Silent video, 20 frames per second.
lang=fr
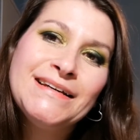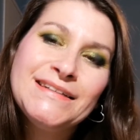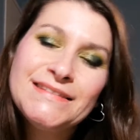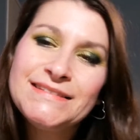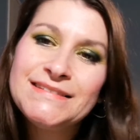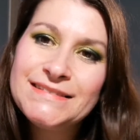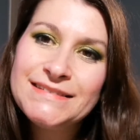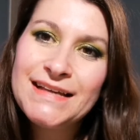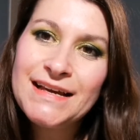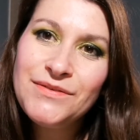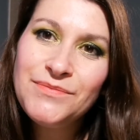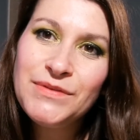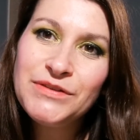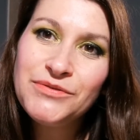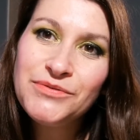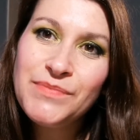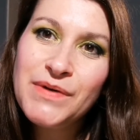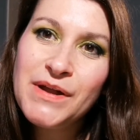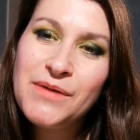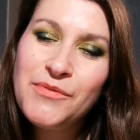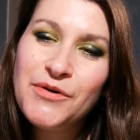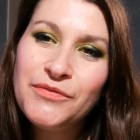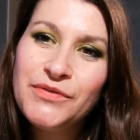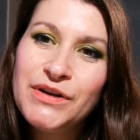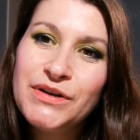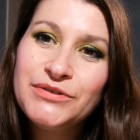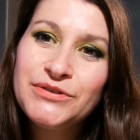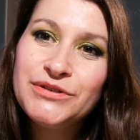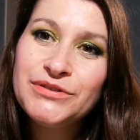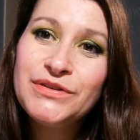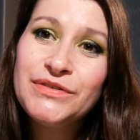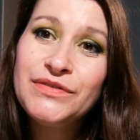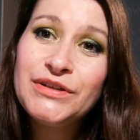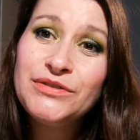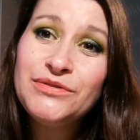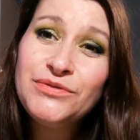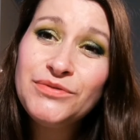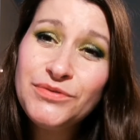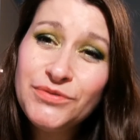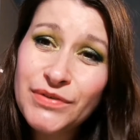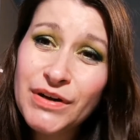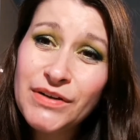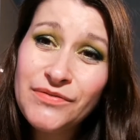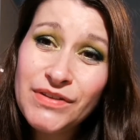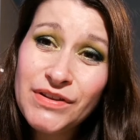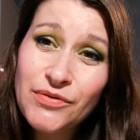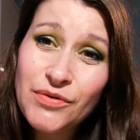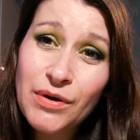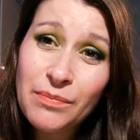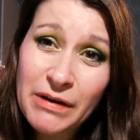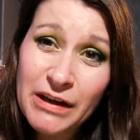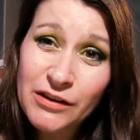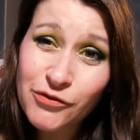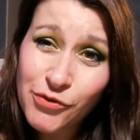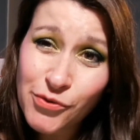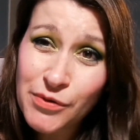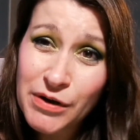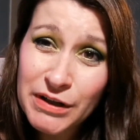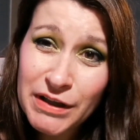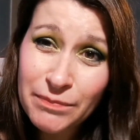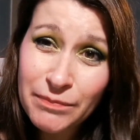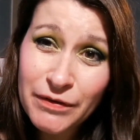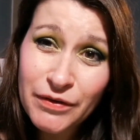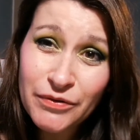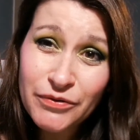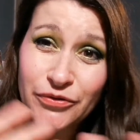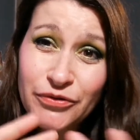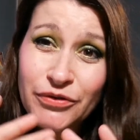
Salut mes toutes belles, me voilà aujourd'hui avec une nouvelle vidéo après deux mois d'absence.